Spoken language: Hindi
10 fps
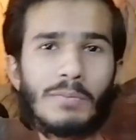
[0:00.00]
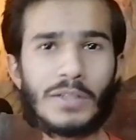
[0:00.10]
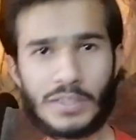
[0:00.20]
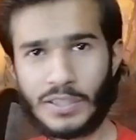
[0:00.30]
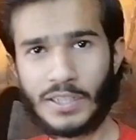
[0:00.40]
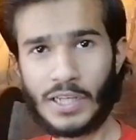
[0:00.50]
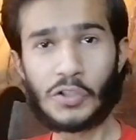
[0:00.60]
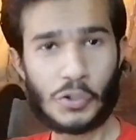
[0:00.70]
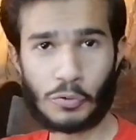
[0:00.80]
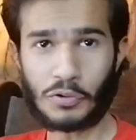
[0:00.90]
नंबर थ्री
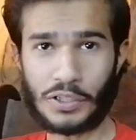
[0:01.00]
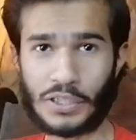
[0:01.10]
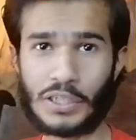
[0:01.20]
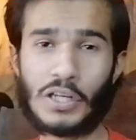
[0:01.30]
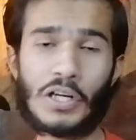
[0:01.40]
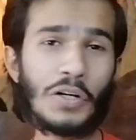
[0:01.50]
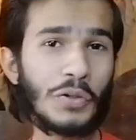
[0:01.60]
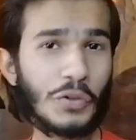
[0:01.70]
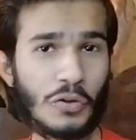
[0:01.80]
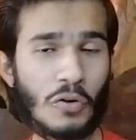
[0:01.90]
है शूटिंग
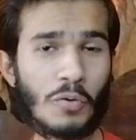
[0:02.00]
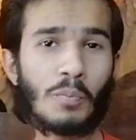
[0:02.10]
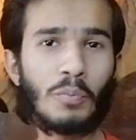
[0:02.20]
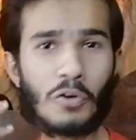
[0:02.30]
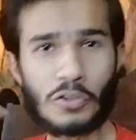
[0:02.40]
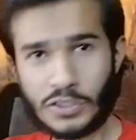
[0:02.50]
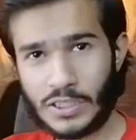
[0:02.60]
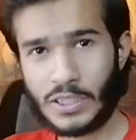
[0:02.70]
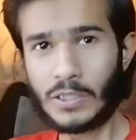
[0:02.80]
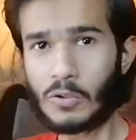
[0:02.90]
जो
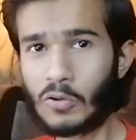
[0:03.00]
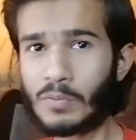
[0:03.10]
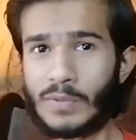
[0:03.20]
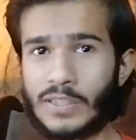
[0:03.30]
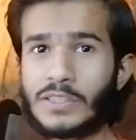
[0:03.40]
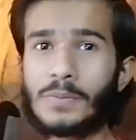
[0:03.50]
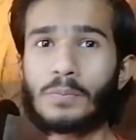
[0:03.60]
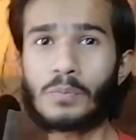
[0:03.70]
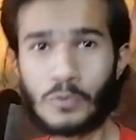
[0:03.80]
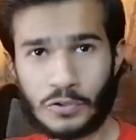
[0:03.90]
मोस्टली लोग मेरे से
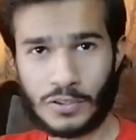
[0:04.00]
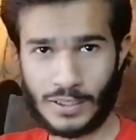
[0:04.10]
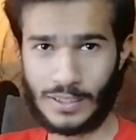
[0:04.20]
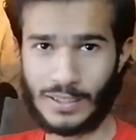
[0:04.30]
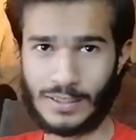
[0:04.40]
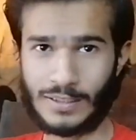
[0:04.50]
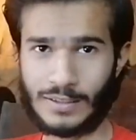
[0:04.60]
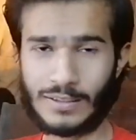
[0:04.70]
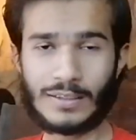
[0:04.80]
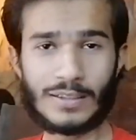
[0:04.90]
पूछते हैं
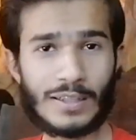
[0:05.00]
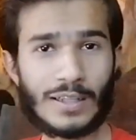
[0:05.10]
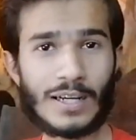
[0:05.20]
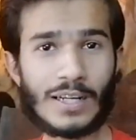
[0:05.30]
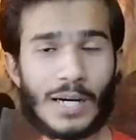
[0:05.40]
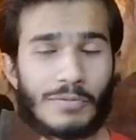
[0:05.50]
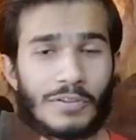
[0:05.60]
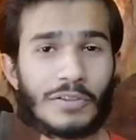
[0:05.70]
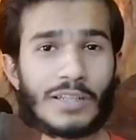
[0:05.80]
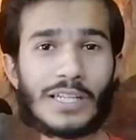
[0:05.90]
कि यार आप
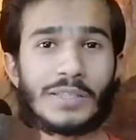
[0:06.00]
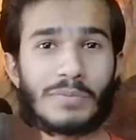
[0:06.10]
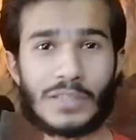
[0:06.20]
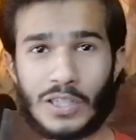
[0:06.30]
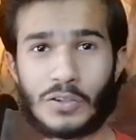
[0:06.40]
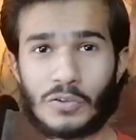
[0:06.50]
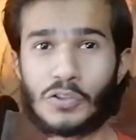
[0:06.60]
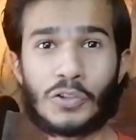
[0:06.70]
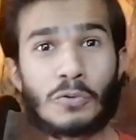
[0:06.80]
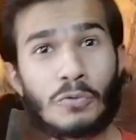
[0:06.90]
वीडियो कैसे बनाते हो
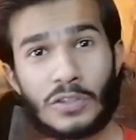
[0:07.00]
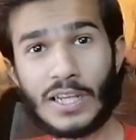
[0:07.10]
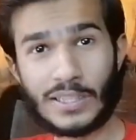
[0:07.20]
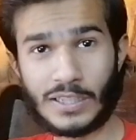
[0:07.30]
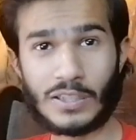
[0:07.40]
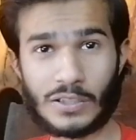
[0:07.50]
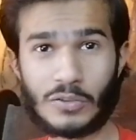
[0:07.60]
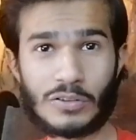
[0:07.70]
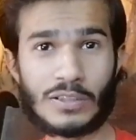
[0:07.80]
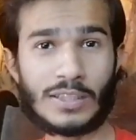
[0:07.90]
शूट कैसे
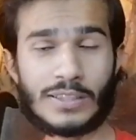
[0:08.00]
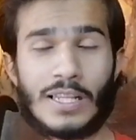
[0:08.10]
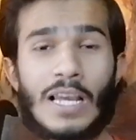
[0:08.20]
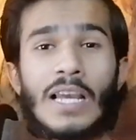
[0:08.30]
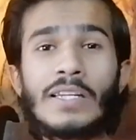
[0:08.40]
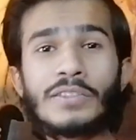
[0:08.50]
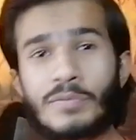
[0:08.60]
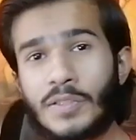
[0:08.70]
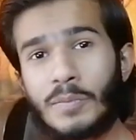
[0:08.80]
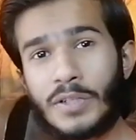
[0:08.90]
करते हो दरअसल
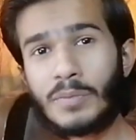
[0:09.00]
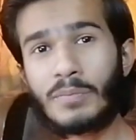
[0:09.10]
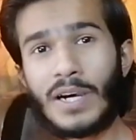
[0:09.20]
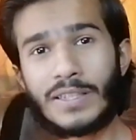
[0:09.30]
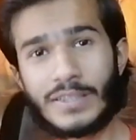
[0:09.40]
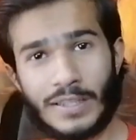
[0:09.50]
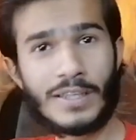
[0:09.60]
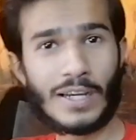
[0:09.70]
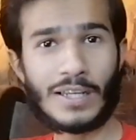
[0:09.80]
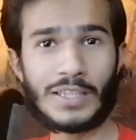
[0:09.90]
सबसे बड़ी बात
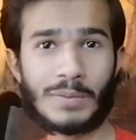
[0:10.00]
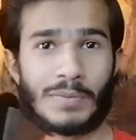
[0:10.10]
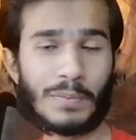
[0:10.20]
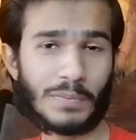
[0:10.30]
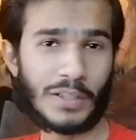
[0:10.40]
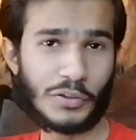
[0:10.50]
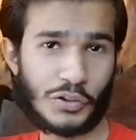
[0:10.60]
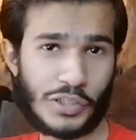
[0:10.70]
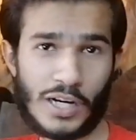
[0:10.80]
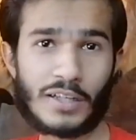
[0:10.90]
यही आ जाती है मैं अपने
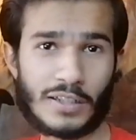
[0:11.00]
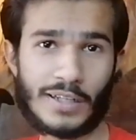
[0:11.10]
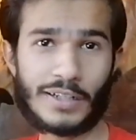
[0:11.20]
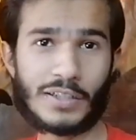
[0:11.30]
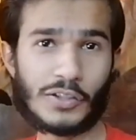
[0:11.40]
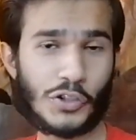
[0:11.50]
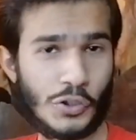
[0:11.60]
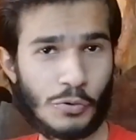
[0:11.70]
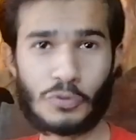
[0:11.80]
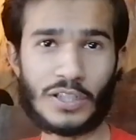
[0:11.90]
चार करेक्टर
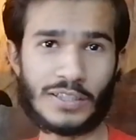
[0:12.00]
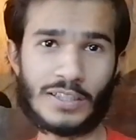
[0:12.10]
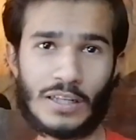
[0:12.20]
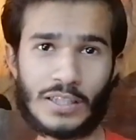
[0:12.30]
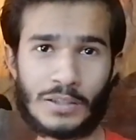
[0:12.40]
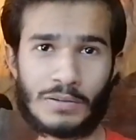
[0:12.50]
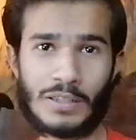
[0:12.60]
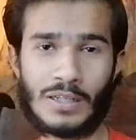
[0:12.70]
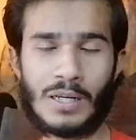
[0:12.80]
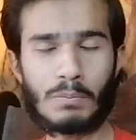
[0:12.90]
शूट कैसे करता हूँ
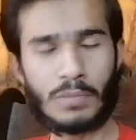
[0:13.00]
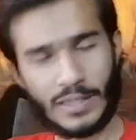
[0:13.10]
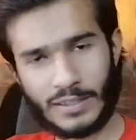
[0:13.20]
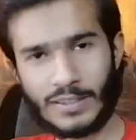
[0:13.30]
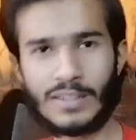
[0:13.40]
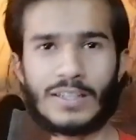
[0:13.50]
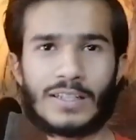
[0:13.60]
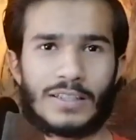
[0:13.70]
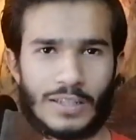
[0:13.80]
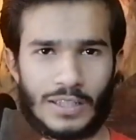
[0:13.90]
प्रैक्टिकली
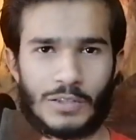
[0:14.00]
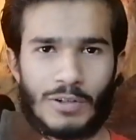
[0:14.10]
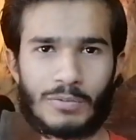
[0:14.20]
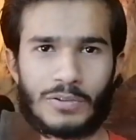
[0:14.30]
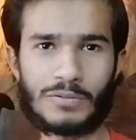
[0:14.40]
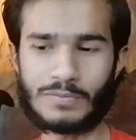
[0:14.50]
करके दिखाता हूँ आपको